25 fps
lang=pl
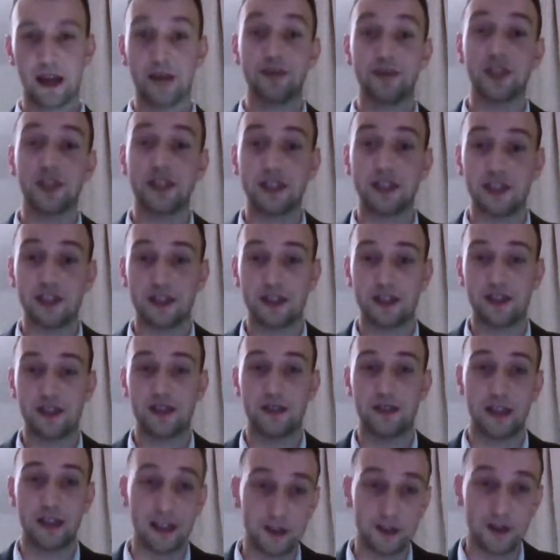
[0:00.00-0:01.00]
a
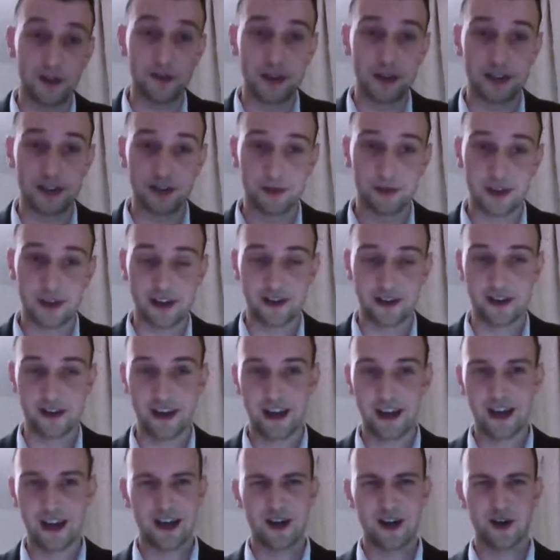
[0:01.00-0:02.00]
przecież na domiar złego